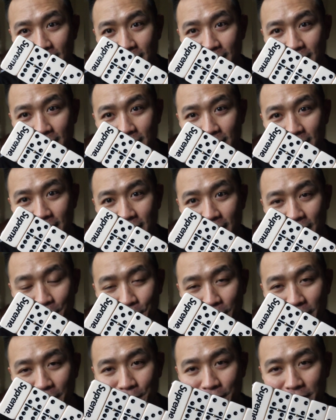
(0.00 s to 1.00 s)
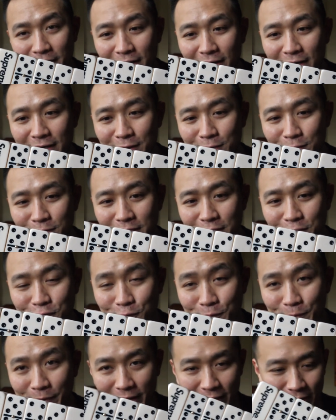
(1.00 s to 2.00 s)
uh, apa namanya ada tulisan
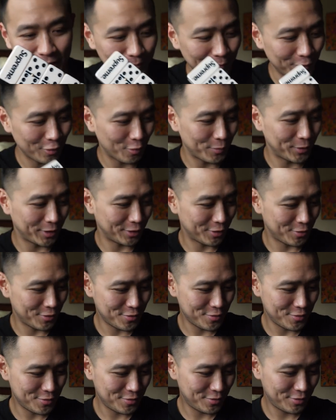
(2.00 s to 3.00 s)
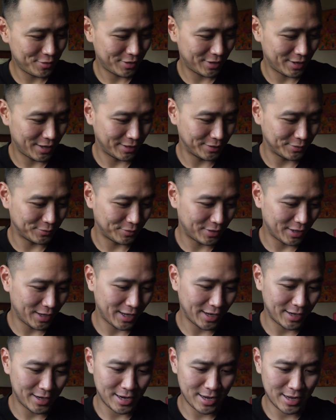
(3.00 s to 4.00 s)
Supreme, Domino dan
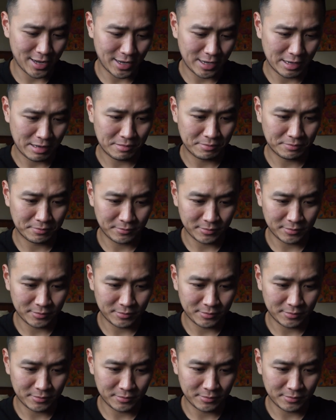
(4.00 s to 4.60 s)
juga ada